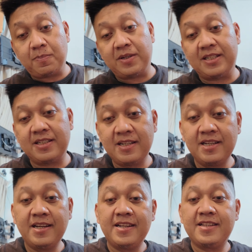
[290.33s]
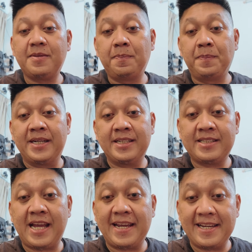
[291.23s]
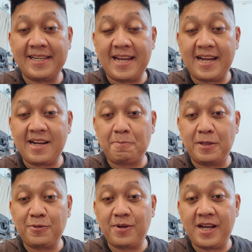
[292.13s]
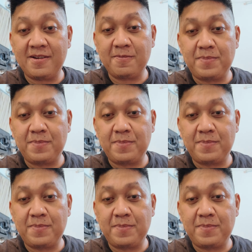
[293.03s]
temen temen saya yang kebetulan